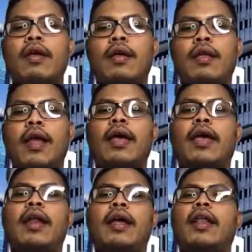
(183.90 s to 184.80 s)
nah
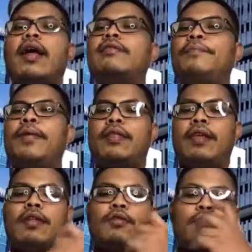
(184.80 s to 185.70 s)
kira-kira
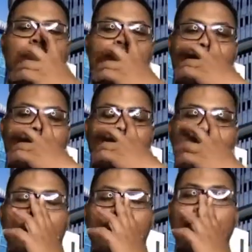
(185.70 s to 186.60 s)
seperti itu
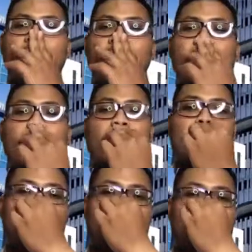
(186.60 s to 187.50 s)
eh, apa yang
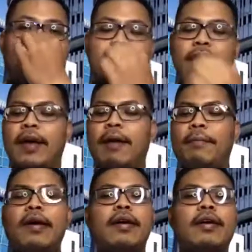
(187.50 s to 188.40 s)
apa yang saya
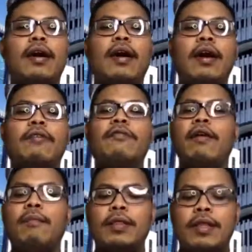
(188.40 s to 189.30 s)
apa eh,
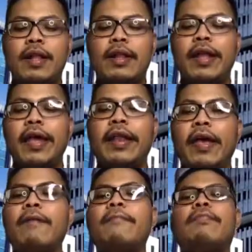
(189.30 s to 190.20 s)
di
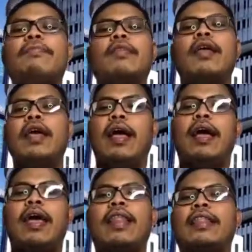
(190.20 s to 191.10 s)
ini Nah,
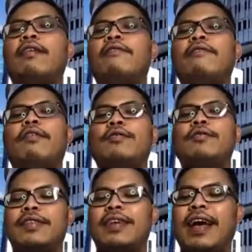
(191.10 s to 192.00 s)
kita
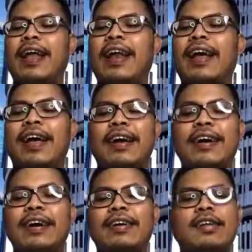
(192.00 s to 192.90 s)
fokus sekarang
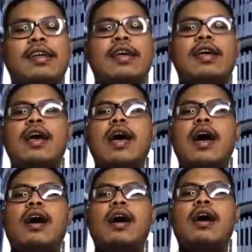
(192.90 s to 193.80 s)
ke
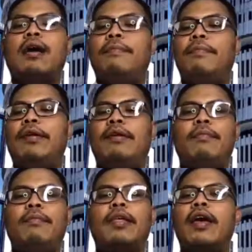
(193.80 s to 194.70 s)
uh, apa
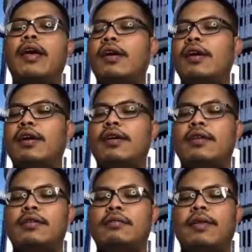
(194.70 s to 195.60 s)
namanya
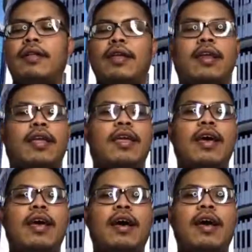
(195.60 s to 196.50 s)
uh,
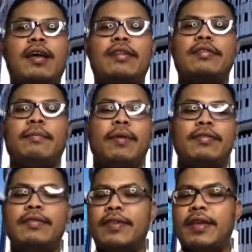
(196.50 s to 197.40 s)
materi yang akan saya
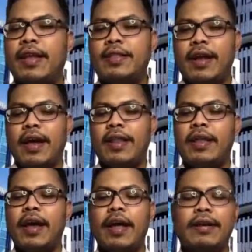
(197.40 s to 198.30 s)
presentasikan terkait
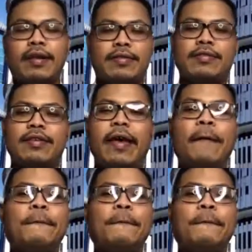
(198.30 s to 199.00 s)
dengan riset saya.